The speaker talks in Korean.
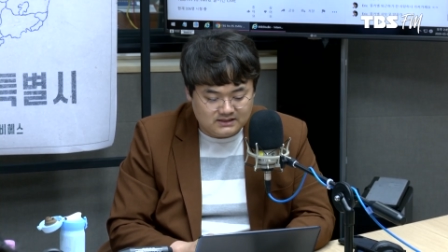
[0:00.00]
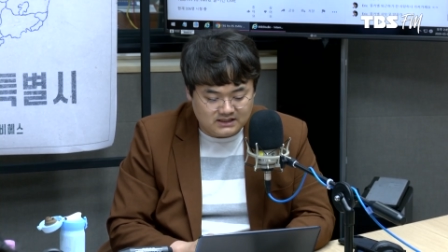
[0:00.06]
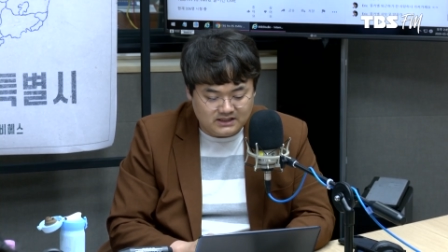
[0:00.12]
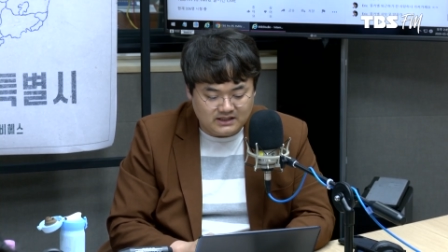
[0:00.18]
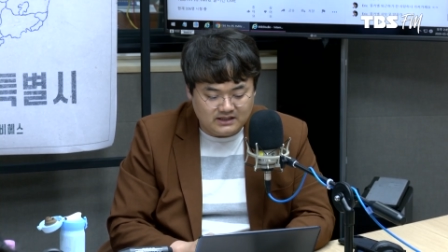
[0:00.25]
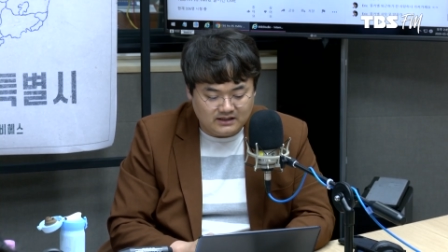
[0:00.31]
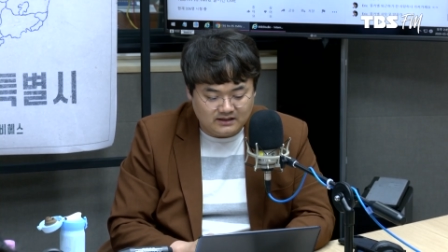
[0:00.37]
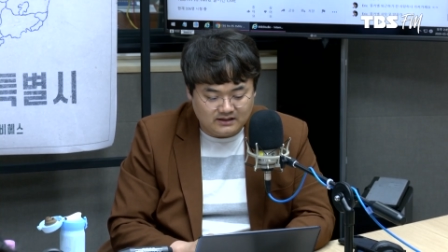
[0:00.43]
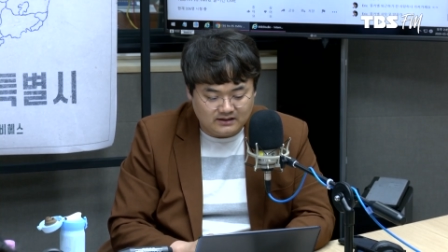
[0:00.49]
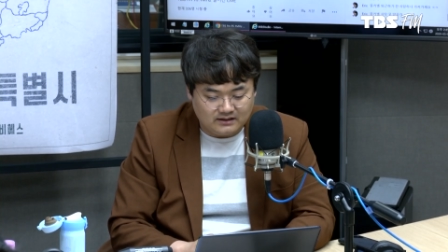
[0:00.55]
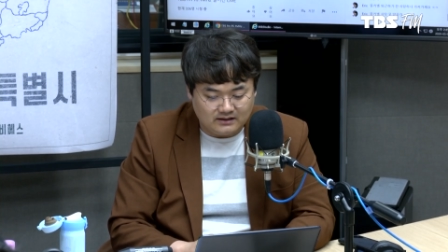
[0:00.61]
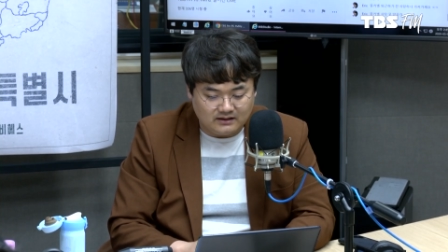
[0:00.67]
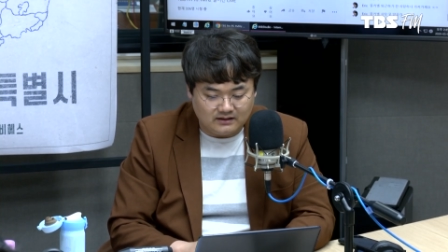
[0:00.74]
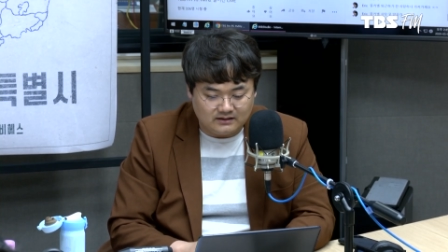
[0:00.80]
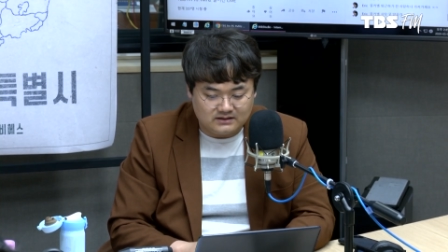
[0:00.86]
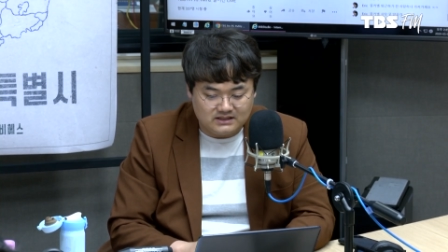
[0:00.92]
칠일,
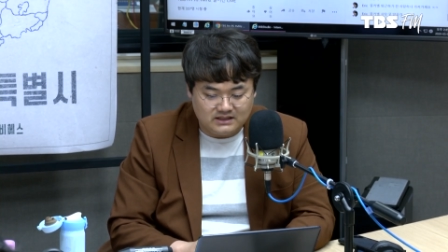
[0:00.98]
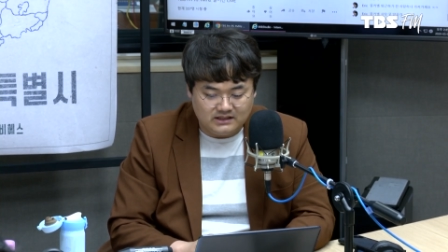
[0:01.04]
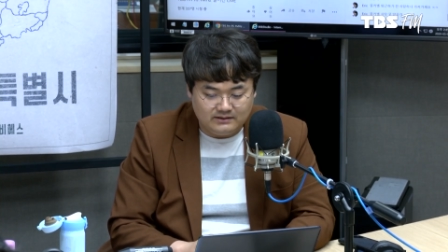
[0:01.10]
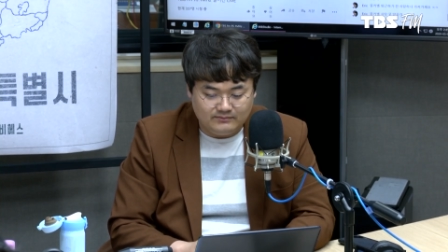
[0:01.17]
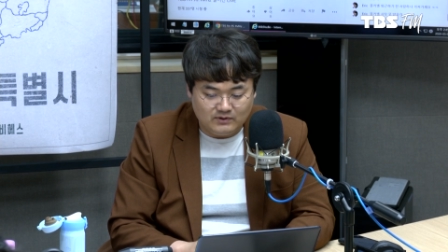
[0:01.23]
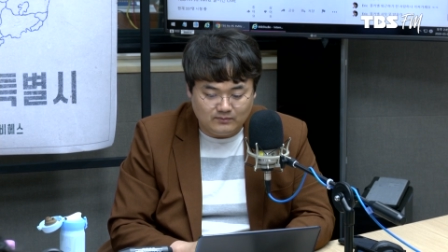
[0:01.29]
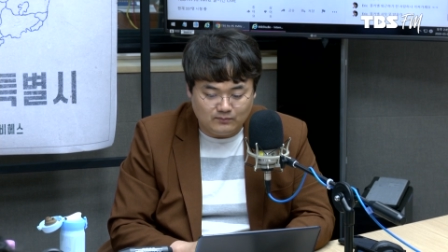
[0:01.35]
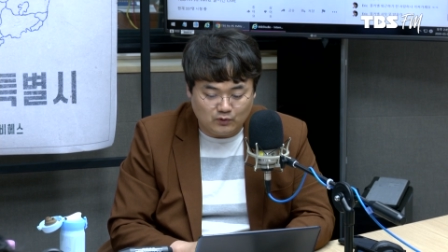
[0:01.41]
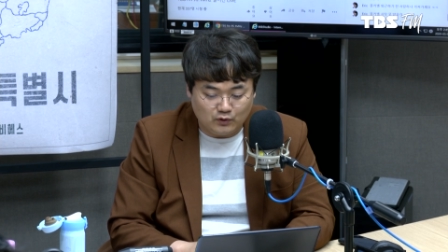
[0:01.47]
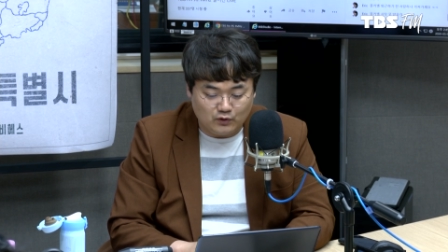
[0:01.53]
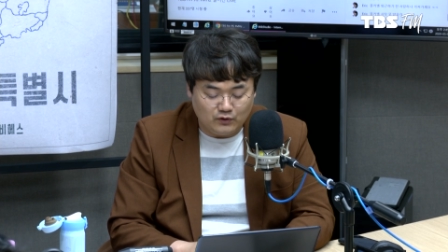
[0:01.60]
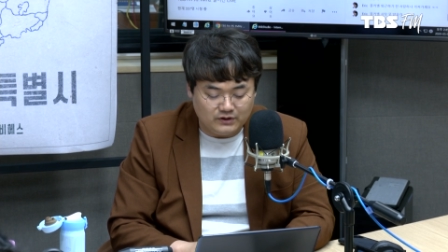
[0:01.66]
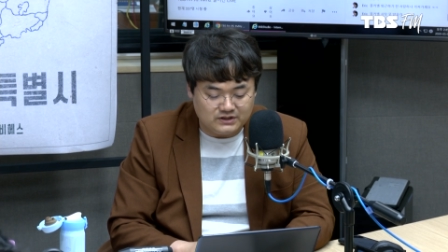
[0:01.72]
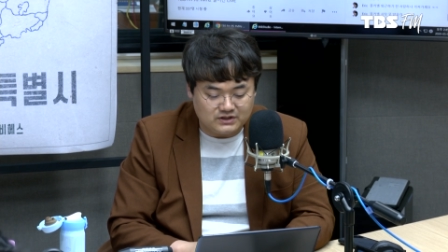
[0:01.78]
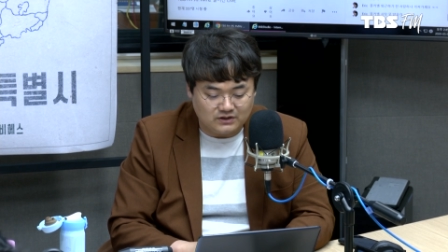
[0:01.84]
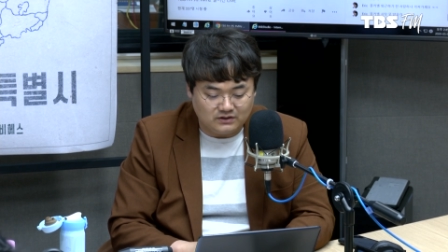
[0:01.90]
네, 칠일이면
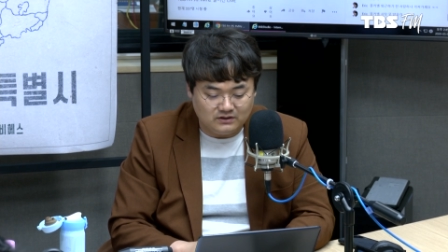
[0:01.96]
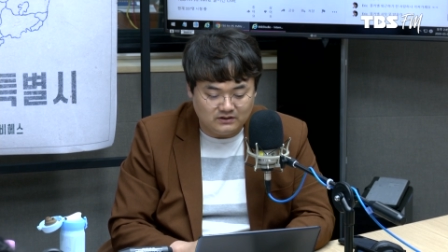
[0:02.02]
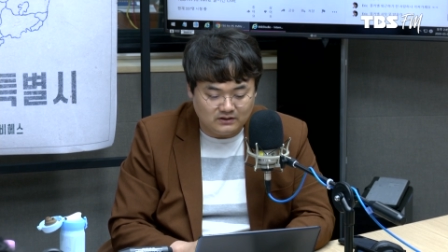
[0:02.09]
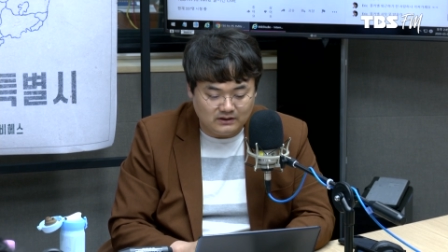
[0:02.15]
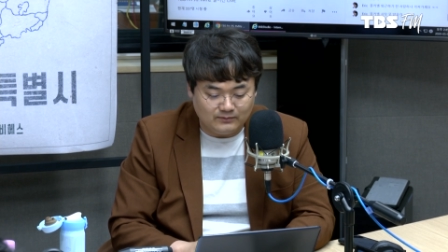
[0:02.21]
목요일이죠.